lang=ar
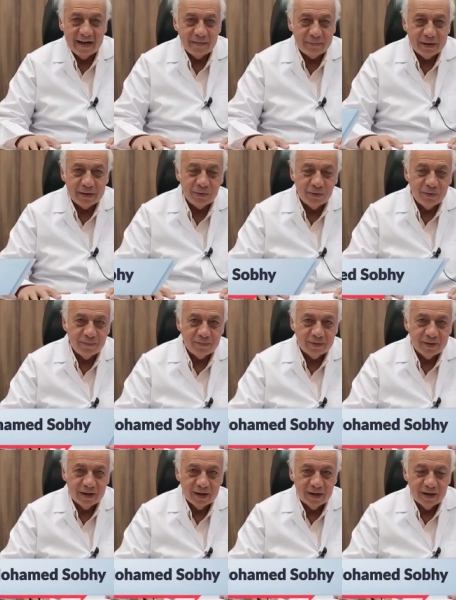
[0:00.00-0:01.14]
بيكم
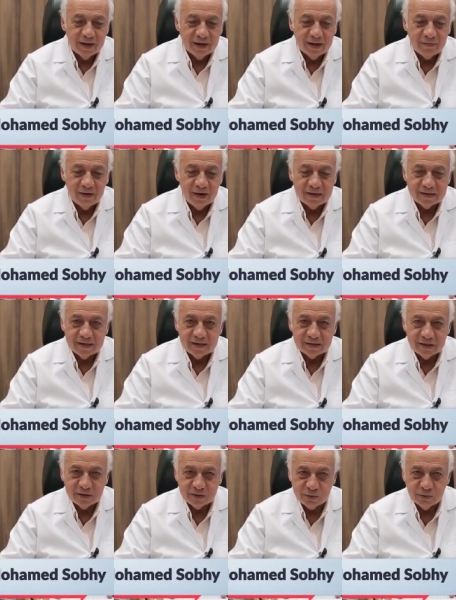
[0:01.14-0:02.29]
آه، في الاي سي
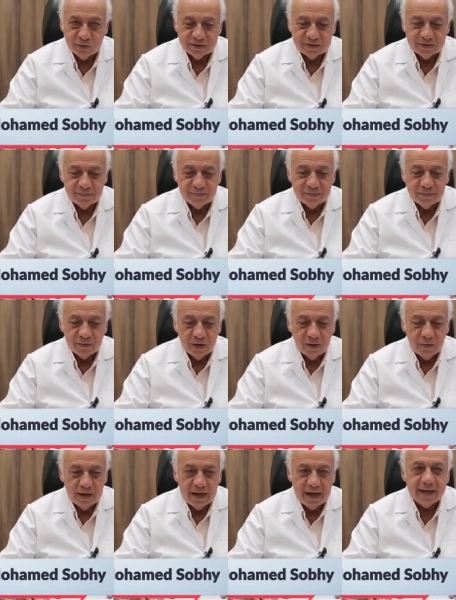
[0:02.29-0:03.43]
انستيتيوت
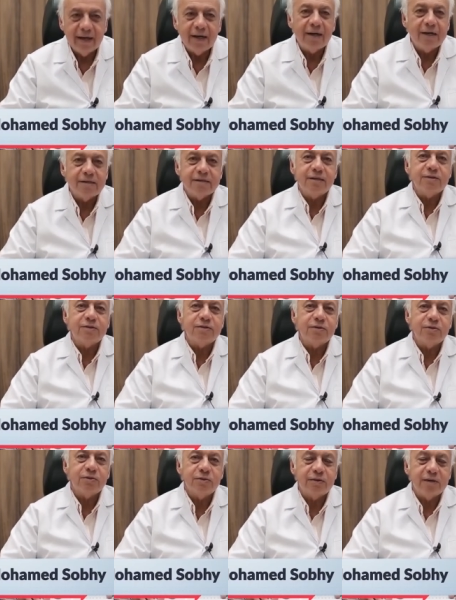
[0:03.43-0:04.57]
هو الحقيقه الاي سي
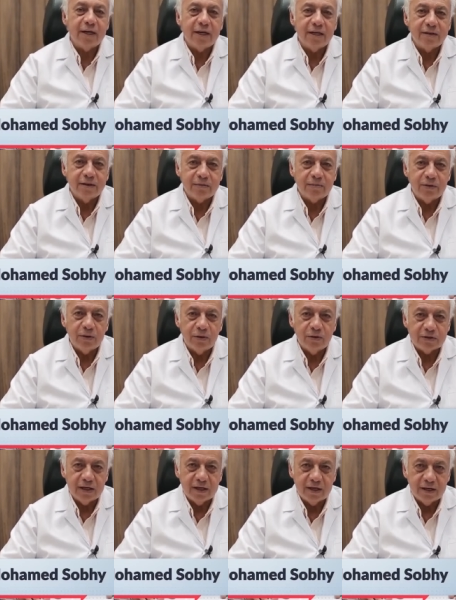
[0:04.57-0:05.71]
انستيتيوت ده
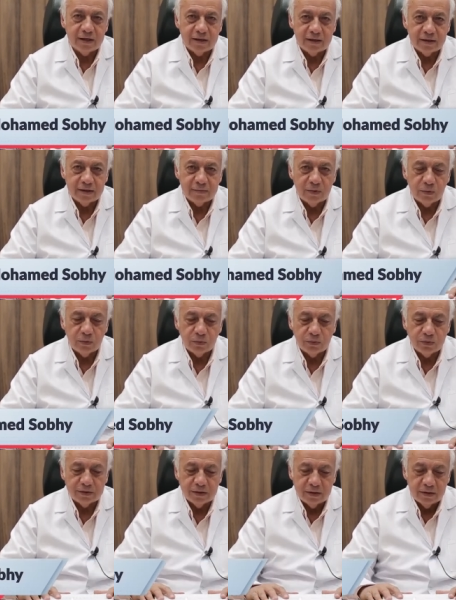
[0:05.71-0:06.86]
ترمينولوجي آه،
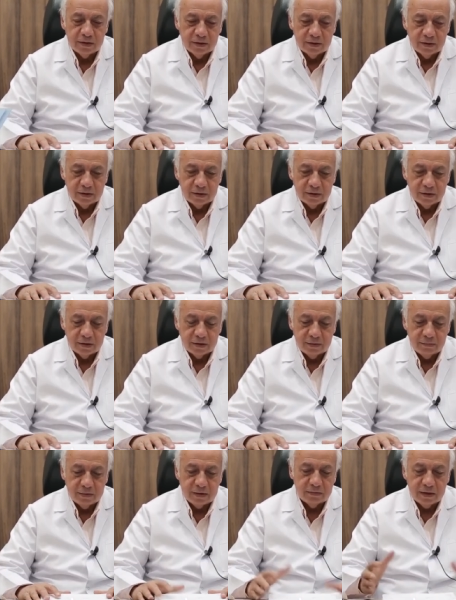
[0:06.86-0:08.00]
موجود آه،
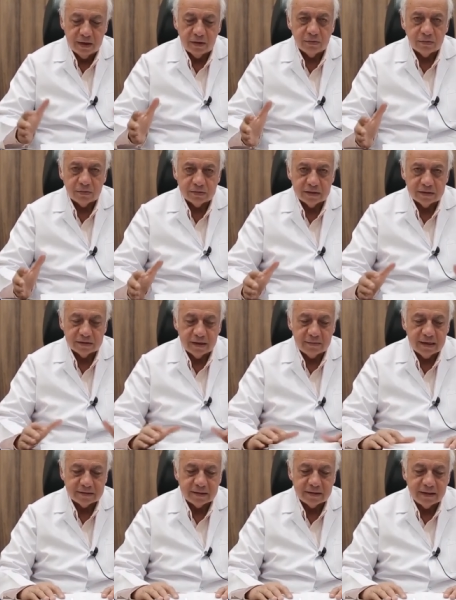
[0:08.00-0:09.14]
يمكن بقاله ست
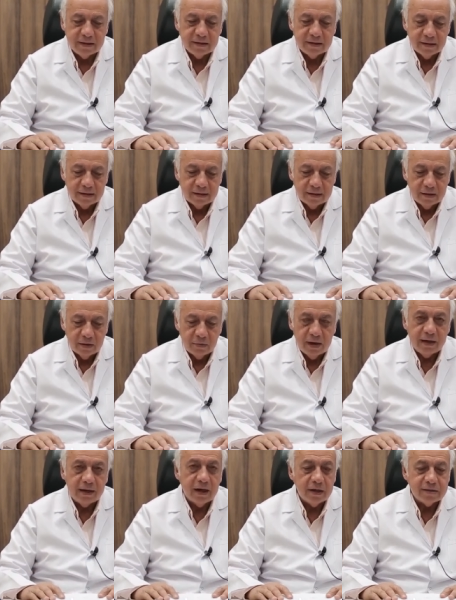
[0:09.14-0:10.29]
سبع سنين هو
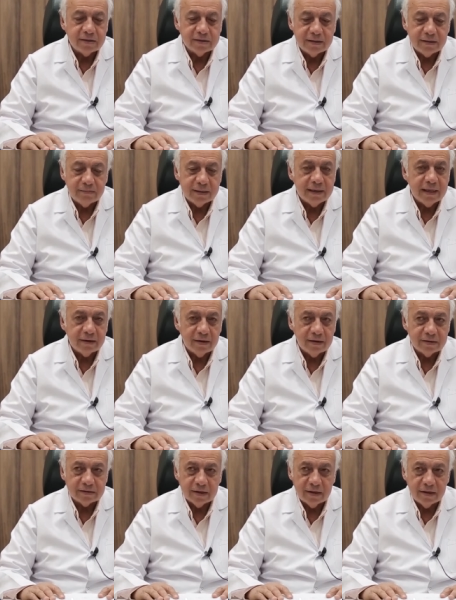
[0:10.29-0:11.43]
احنا الاي سي بدات
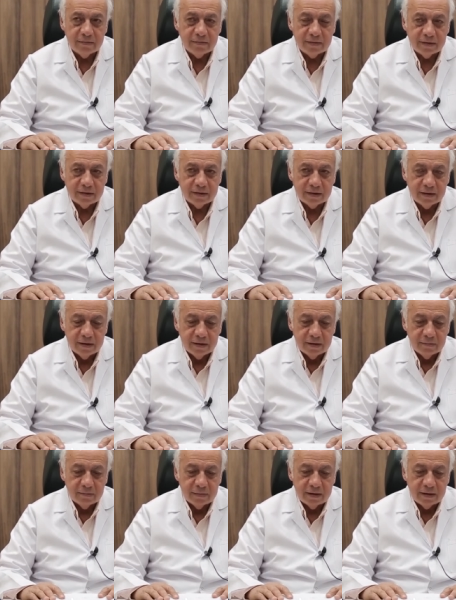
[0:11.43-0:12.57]
القصه من
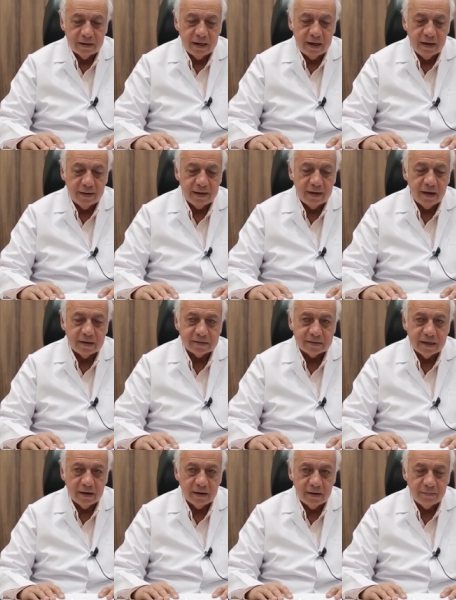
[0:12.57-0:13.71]
من انها عملنا اي
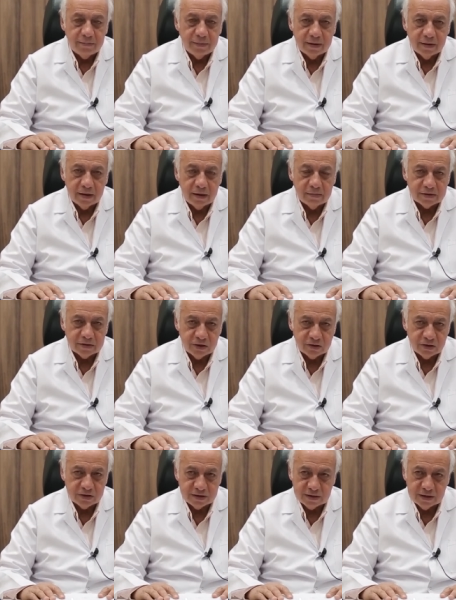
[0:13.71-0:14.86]
سي كلاب من
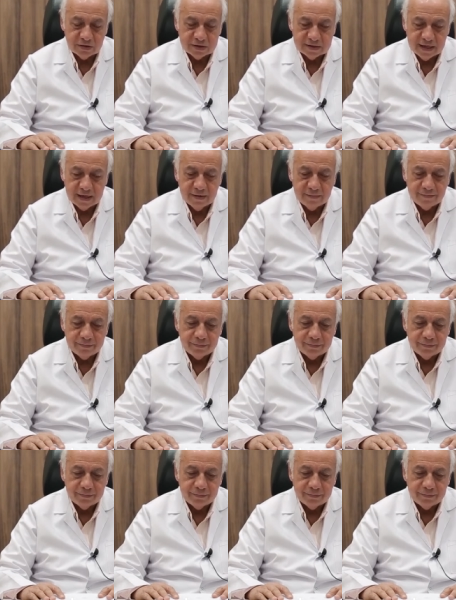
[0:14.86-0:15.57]
15 16 سنه